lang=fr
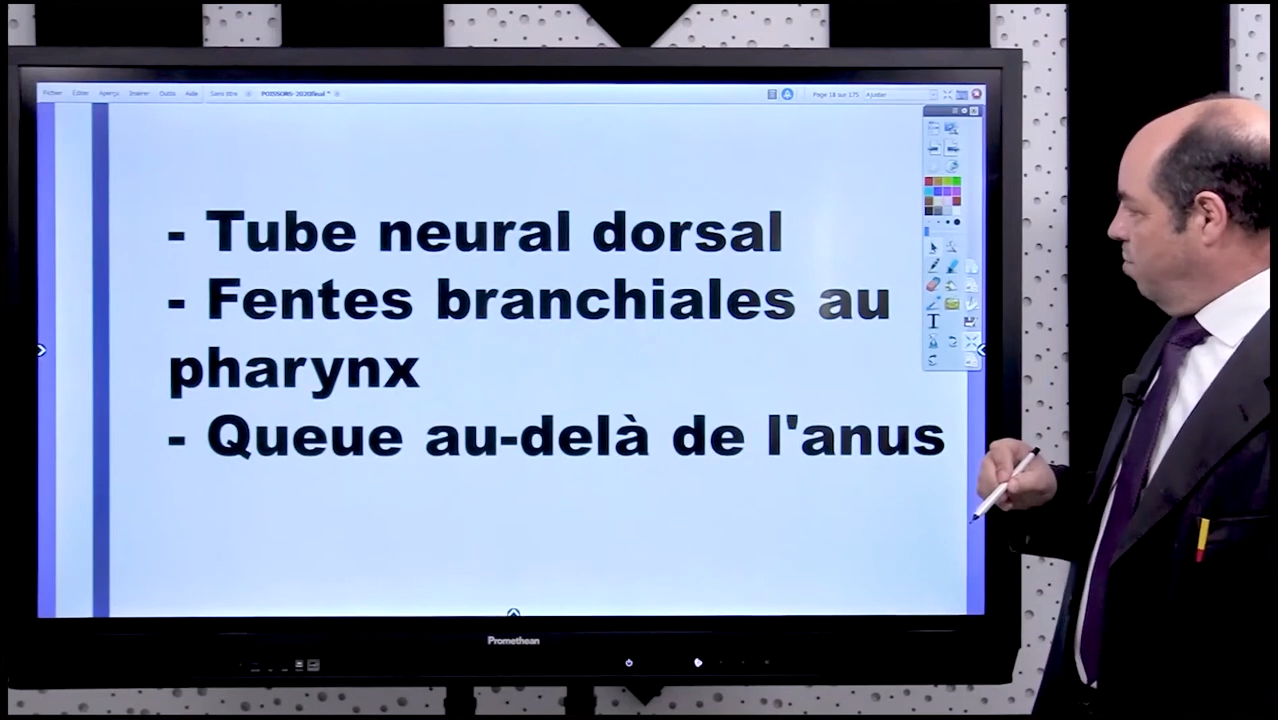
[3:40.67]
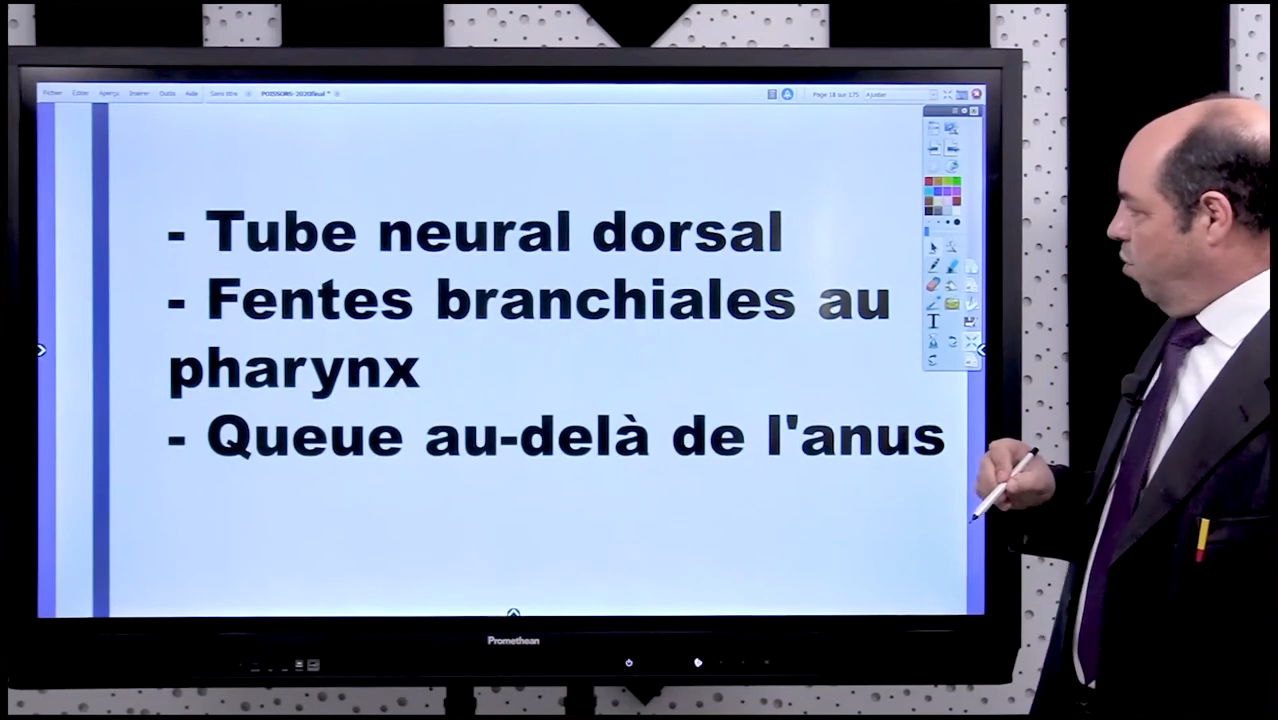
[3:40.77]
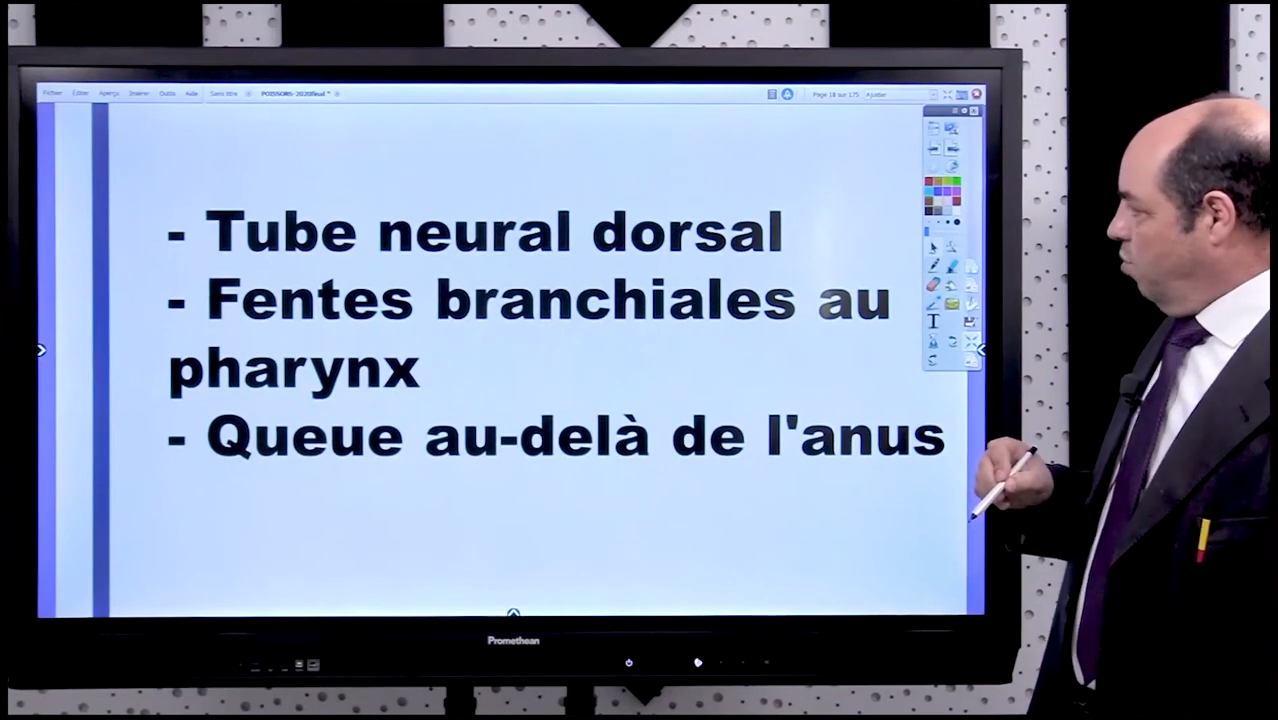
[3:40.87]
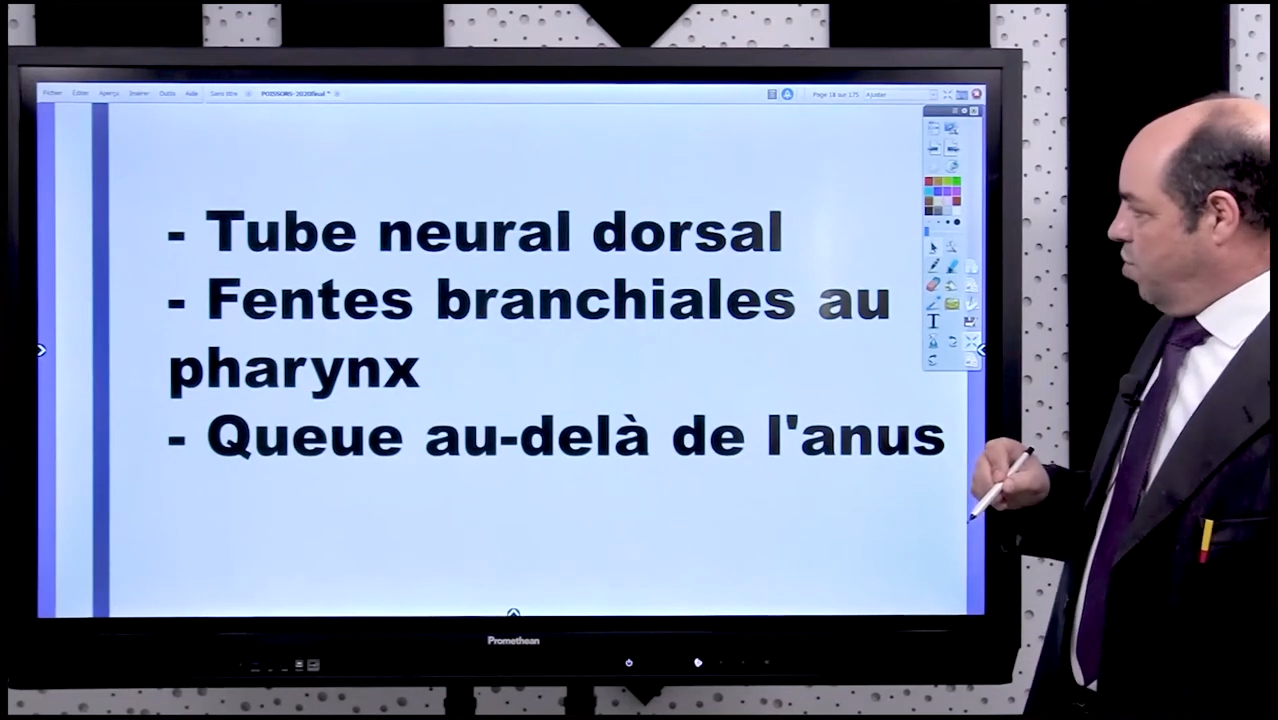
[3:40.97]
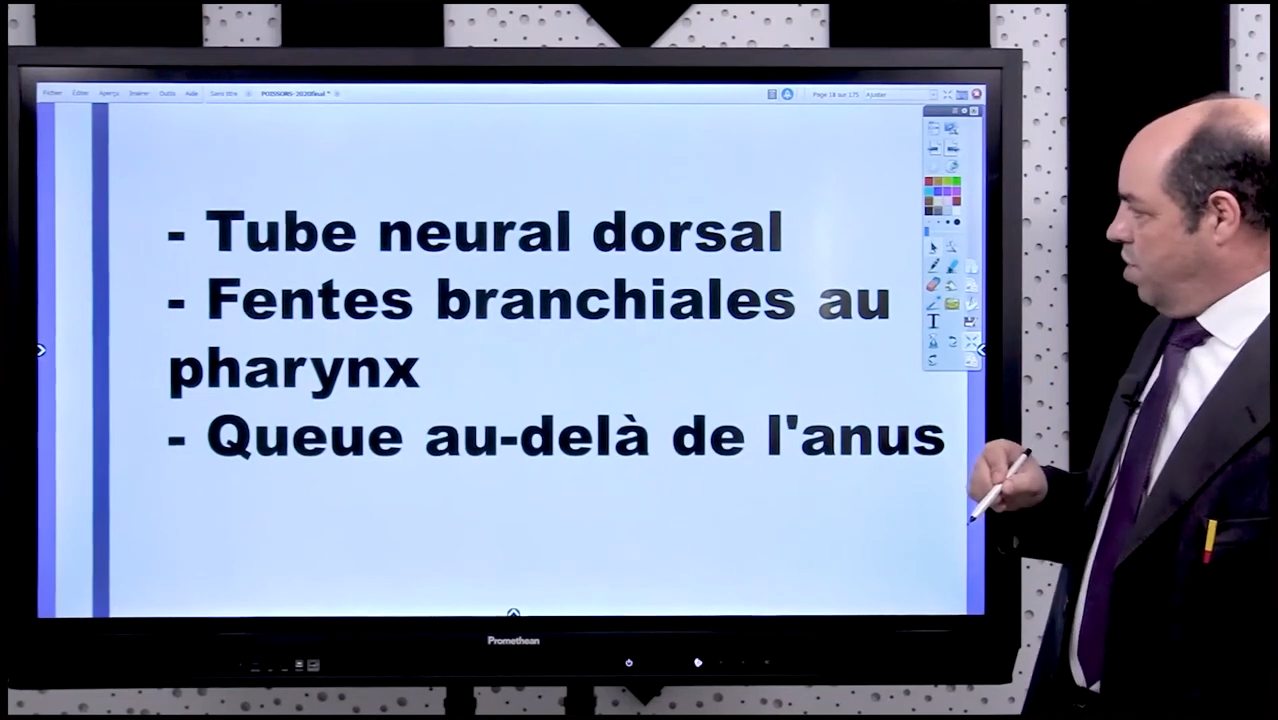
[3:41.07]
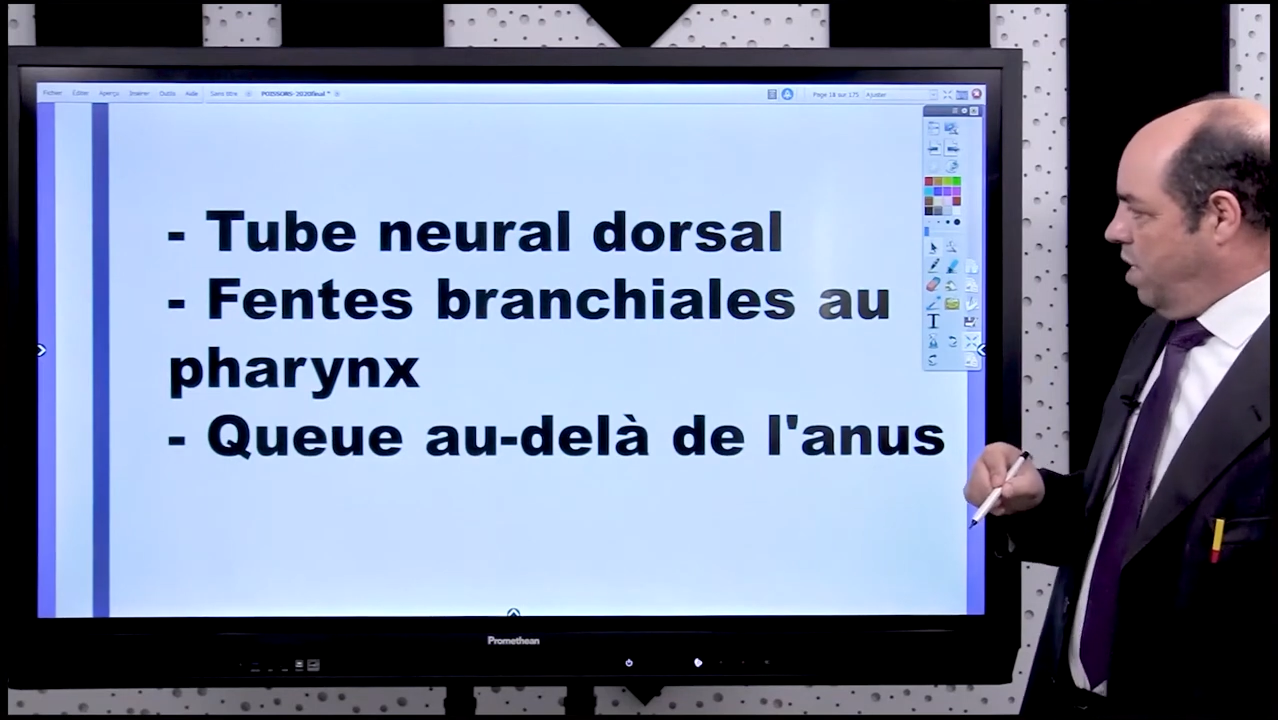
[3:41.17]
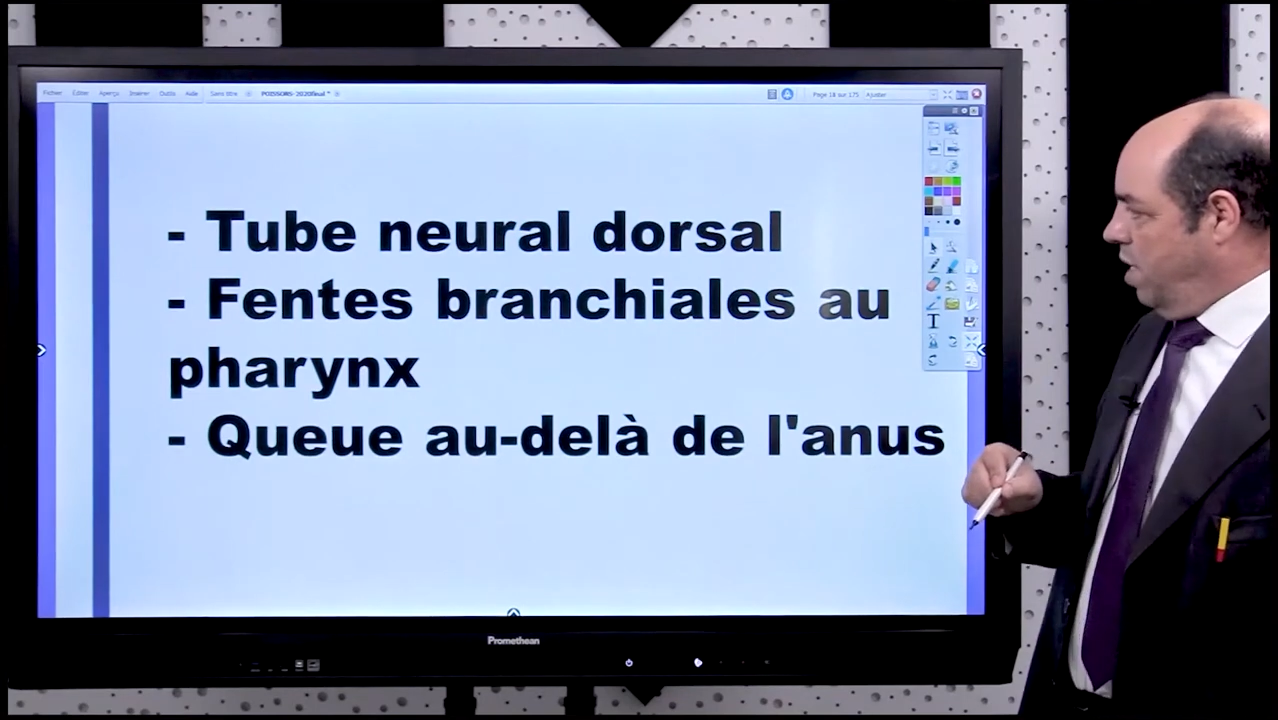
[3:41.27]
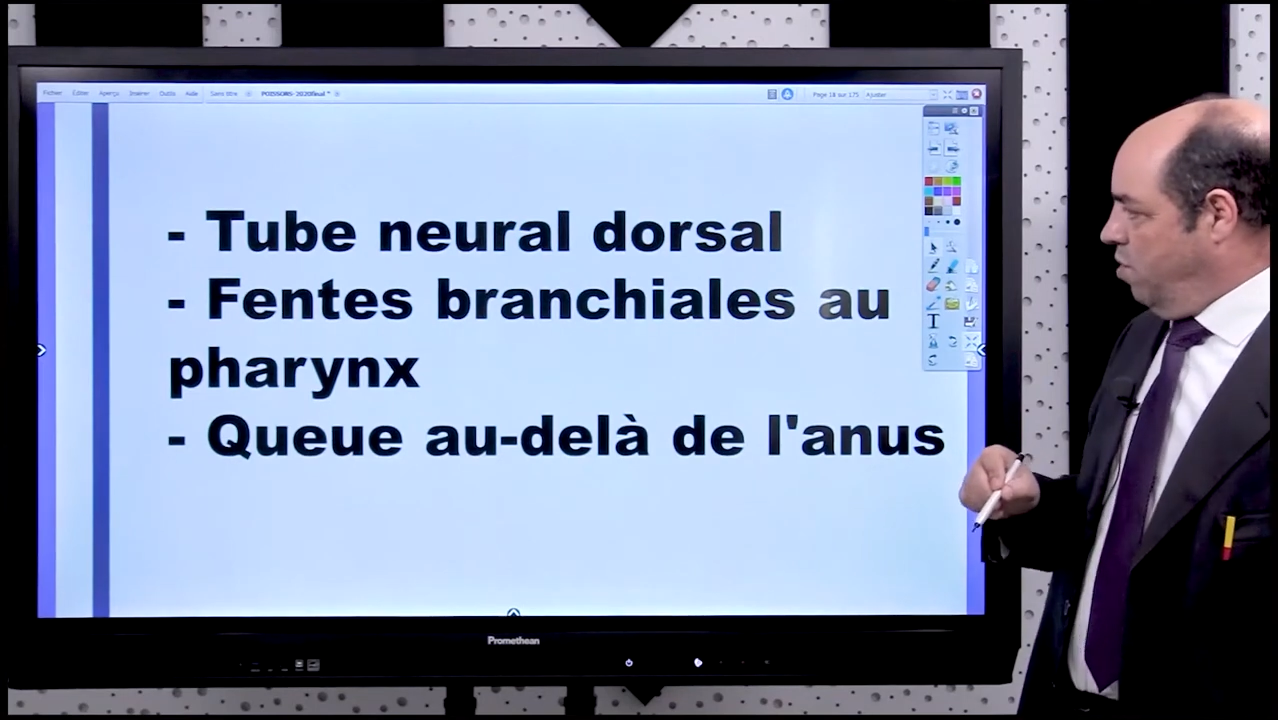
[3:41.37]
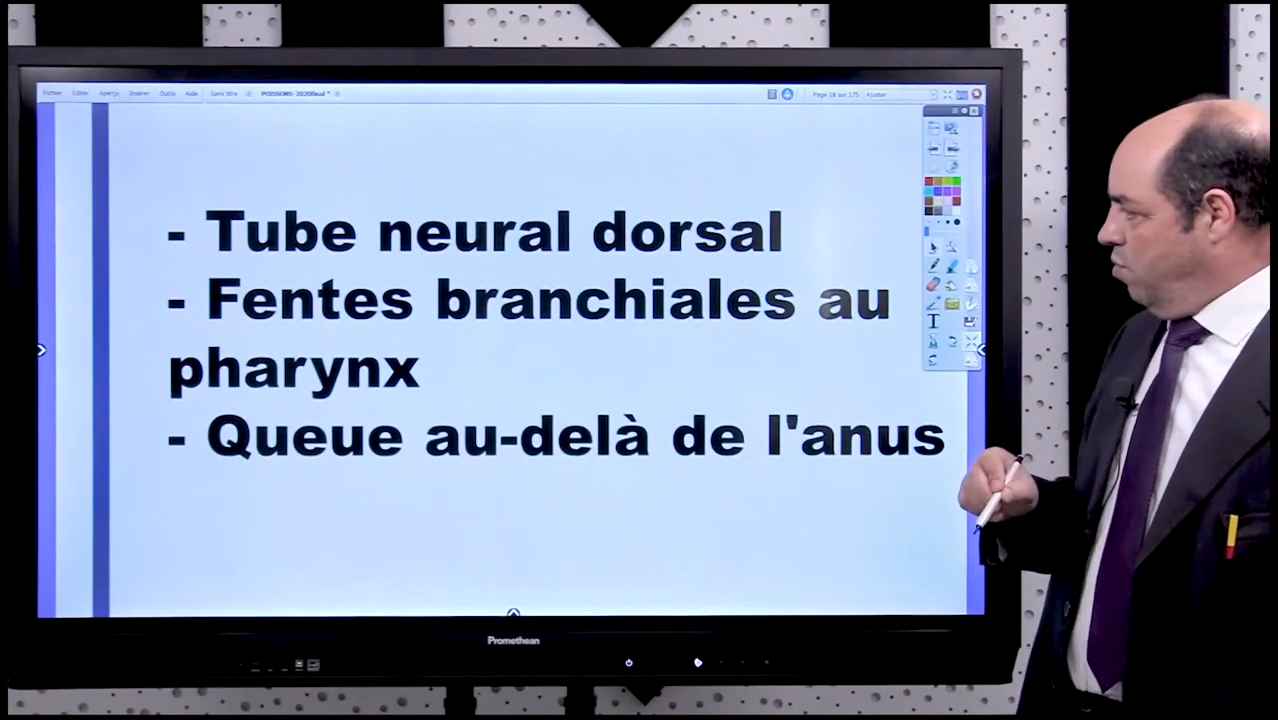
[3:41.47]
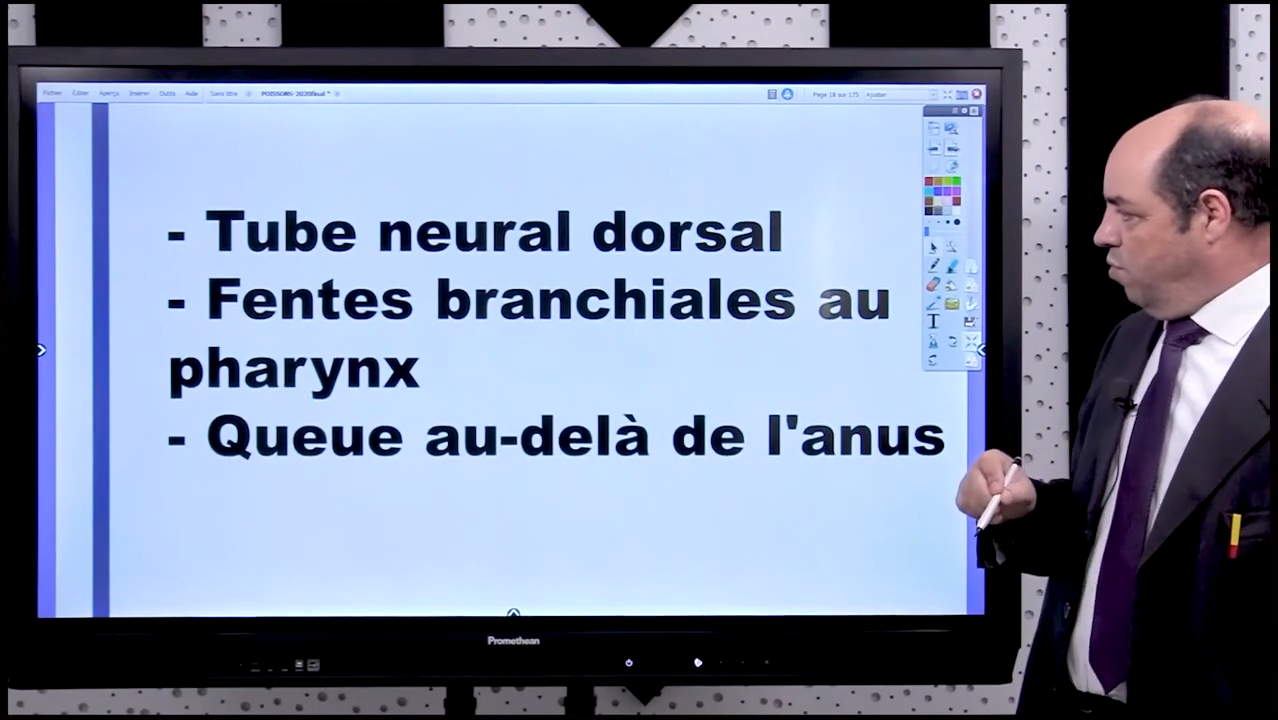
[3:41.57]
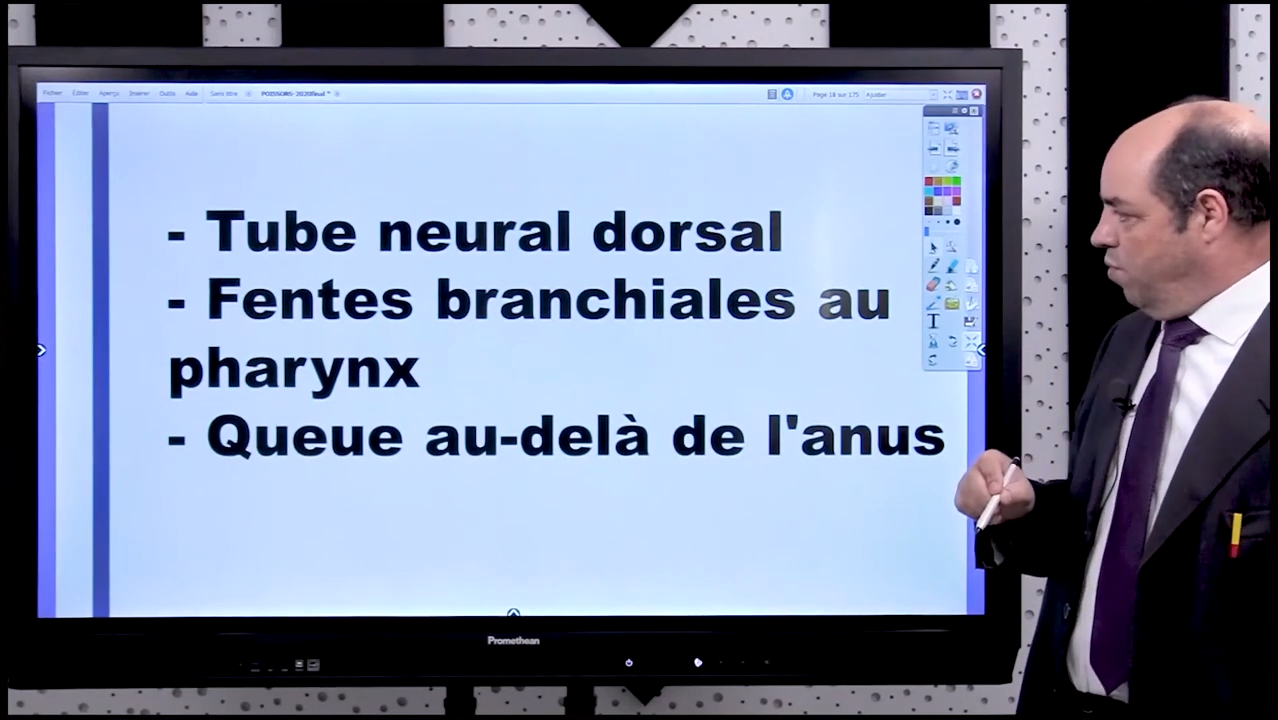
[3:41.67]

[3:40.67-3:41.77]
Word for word: bronchiales